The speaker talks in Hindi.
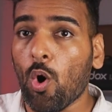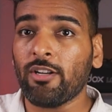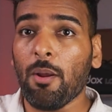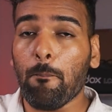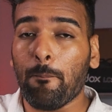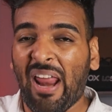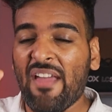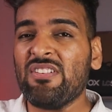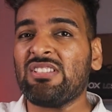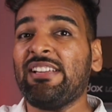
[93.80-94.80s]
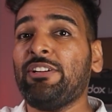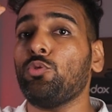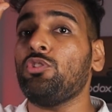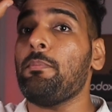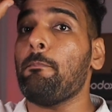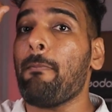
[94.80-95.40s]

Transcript: वॉन्ट प्राइवेसी टू दी